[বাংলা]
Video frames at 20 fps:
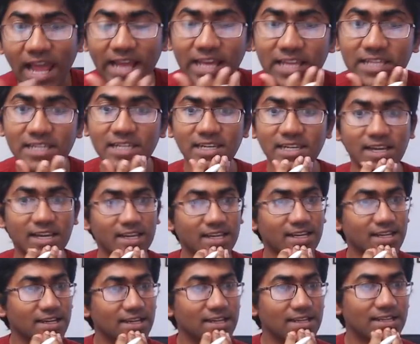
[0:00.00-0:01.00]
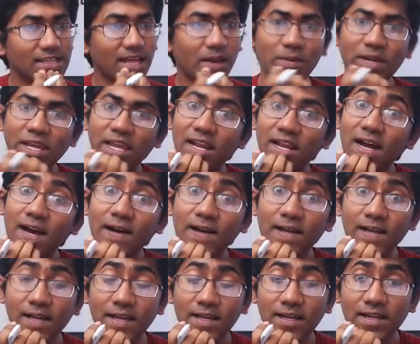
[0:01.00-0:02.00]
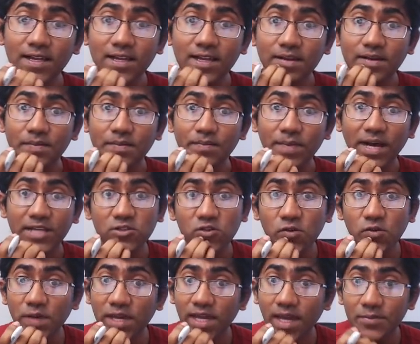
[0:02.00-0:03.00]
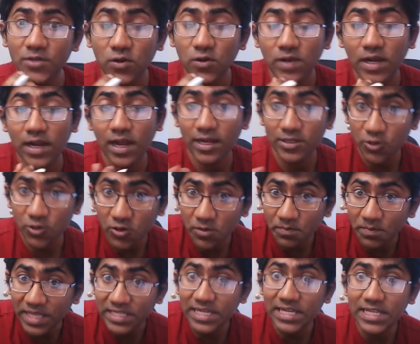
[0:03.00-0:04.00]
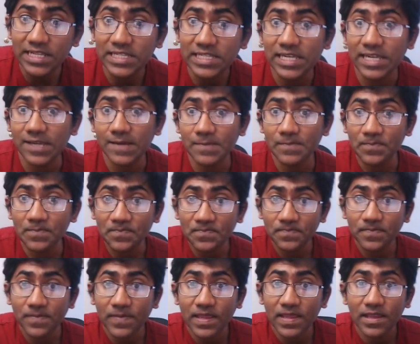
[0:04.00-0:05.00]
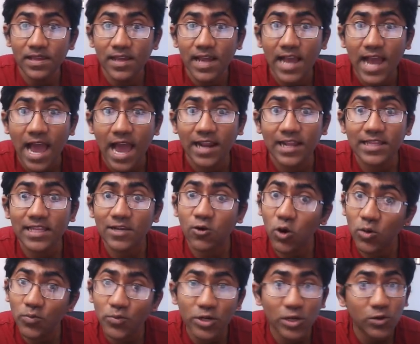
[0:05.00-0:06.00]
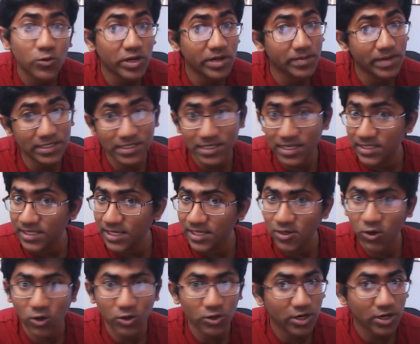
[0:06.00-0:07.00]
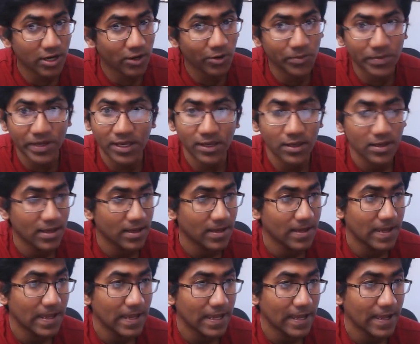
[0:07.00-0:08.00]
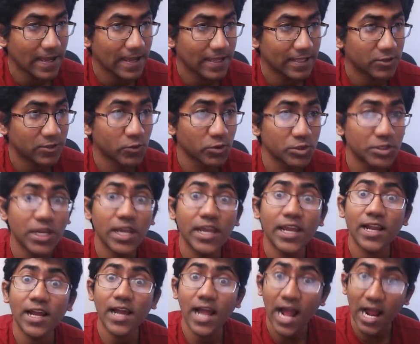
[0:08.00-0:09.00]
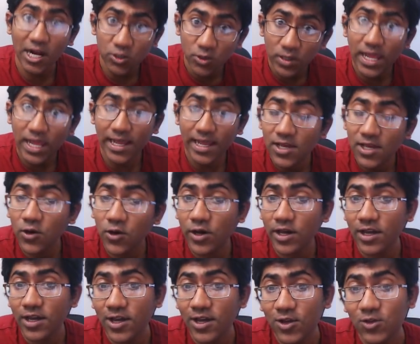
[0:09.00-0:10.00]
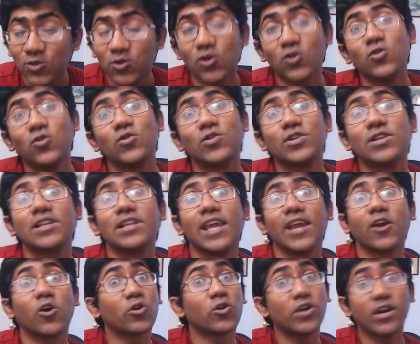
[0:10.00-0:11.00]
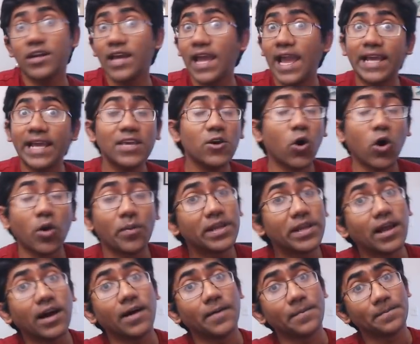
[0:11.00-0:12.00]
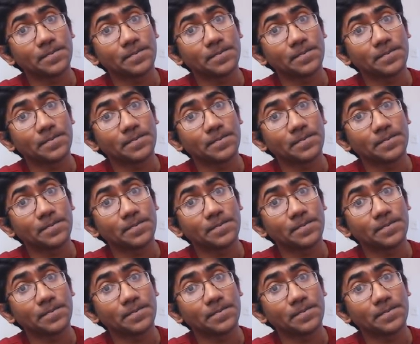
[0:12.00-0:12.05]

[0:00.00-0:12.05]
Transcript: একই জিনিস এখানে তার মানে এরা বাস্তবে আমি যখন যখন বেছে নিচ্ছি আলাদা কল্পনা করে বাঁচলে যে ঘটনাটা হবে যে এরা আসলে একই হয় তখন এই ঘটনাটা একই হবে না